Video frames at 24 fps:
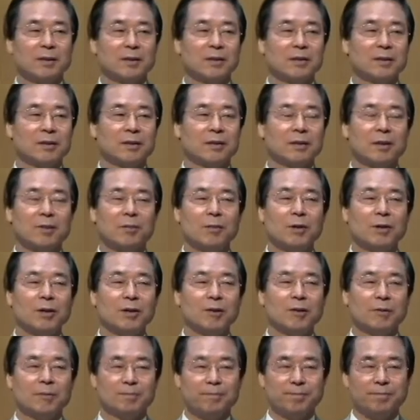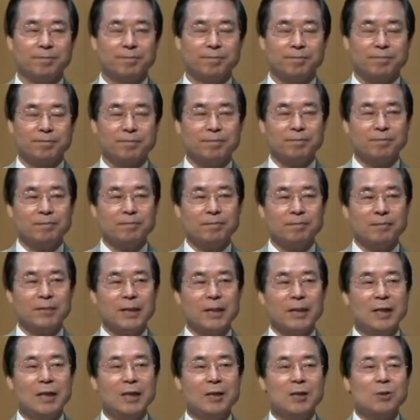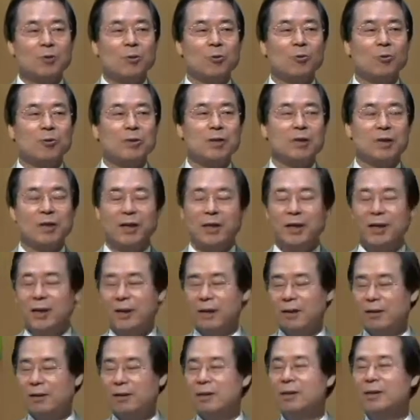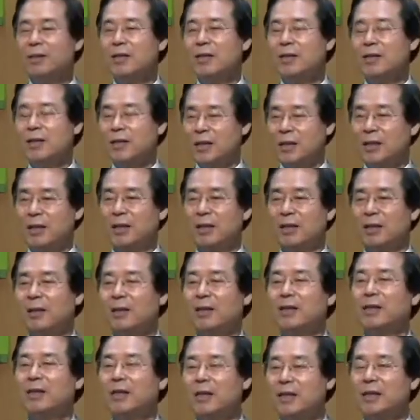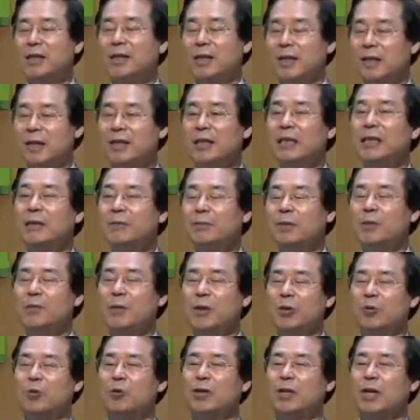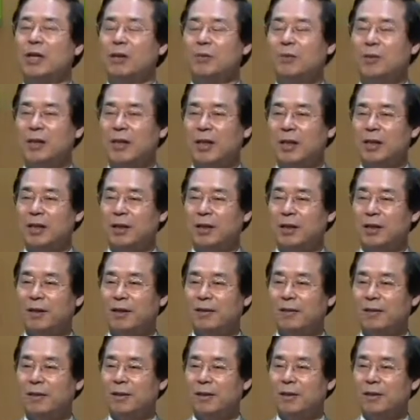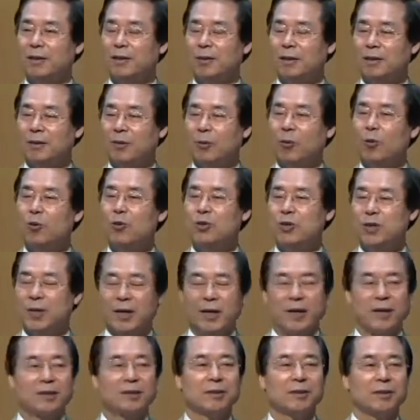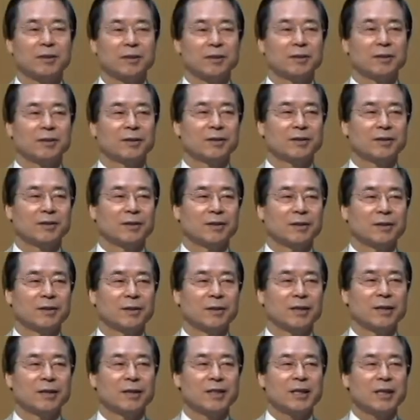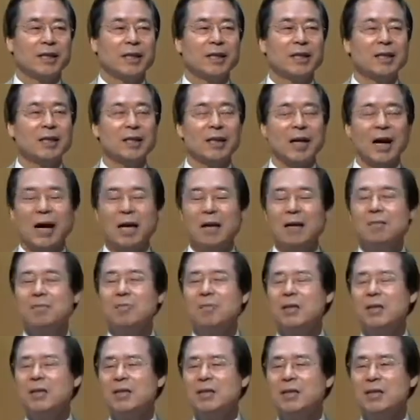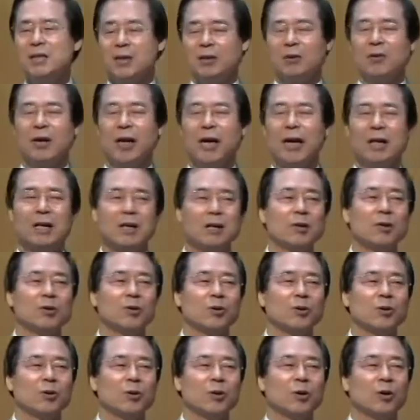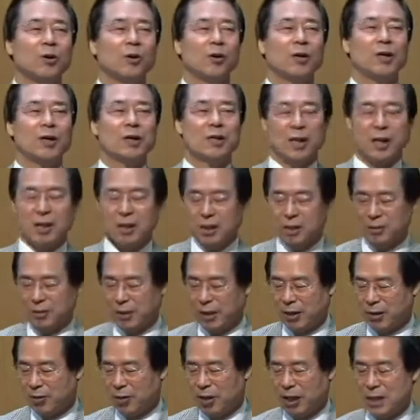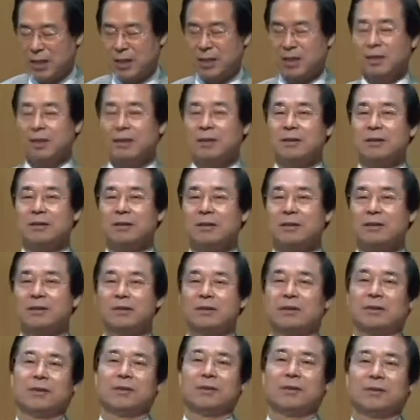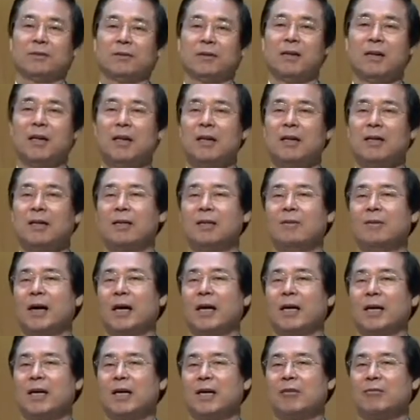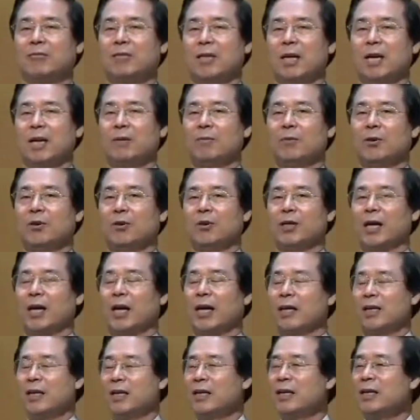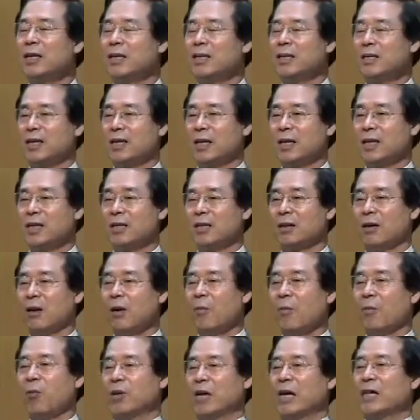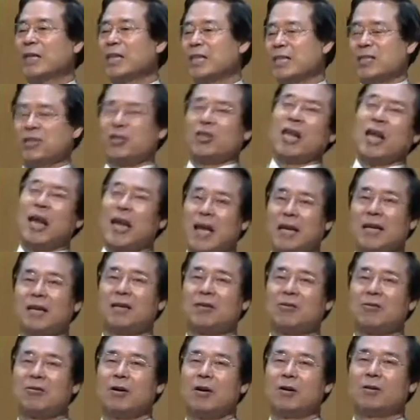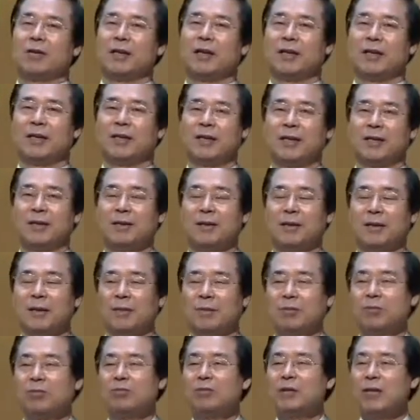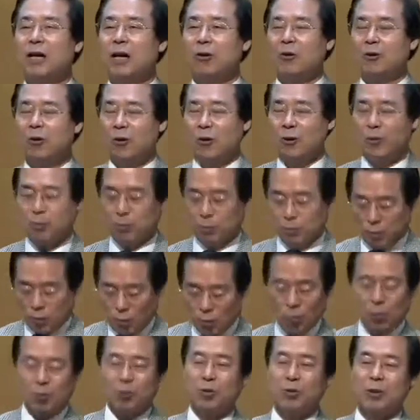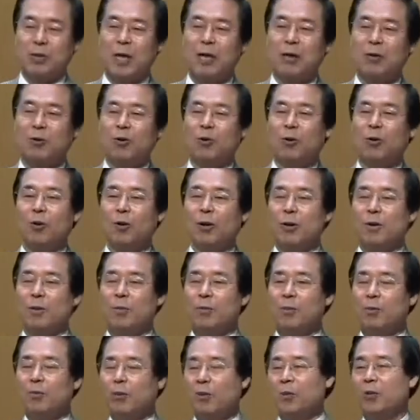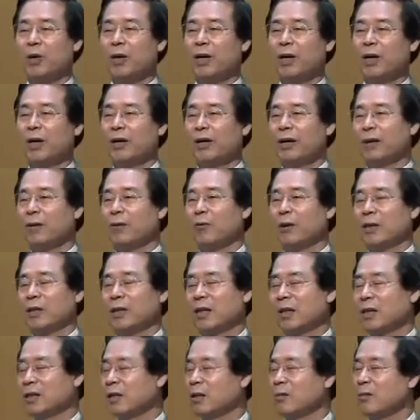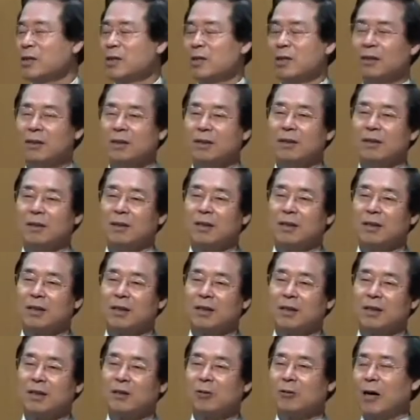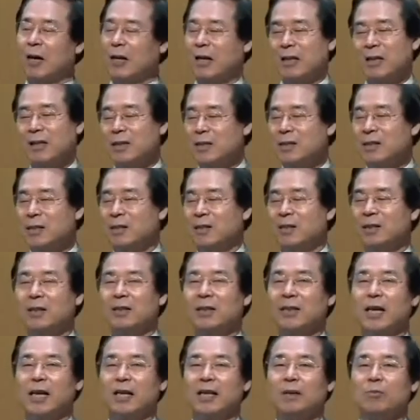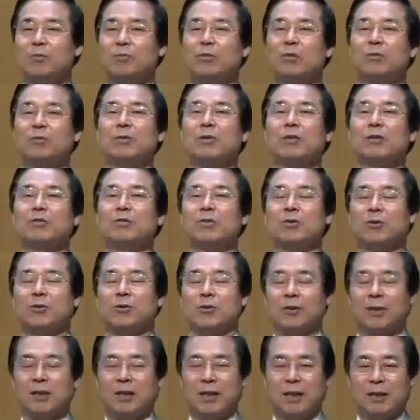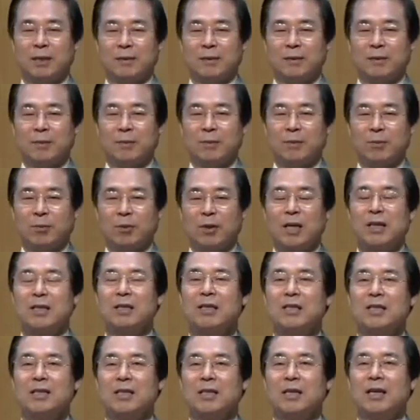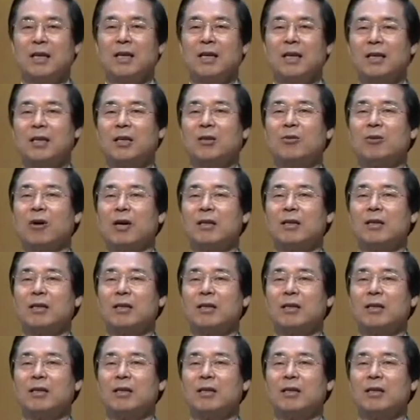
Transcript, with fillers: 그게 뭐예요? 조서에 의인이 칭이 의인이 그 임금님의 도장입니다. 이렇게요. 옥세라는 거예요. 찍힌 걸 알면서도 알고도 자기 집에 돌아가서는 글쎄요. 그 방에 예루살렘으로 향하여 열린 창에서 보란 듯이 탁 열어놔 버려요. 문 닫고 꽁꽁 닫고 모르게 왔다 갔다 하면서 기도 안 하는 척 그런 게 아니라 무릎을 꿇고 그냥 보란 듯이 기도하는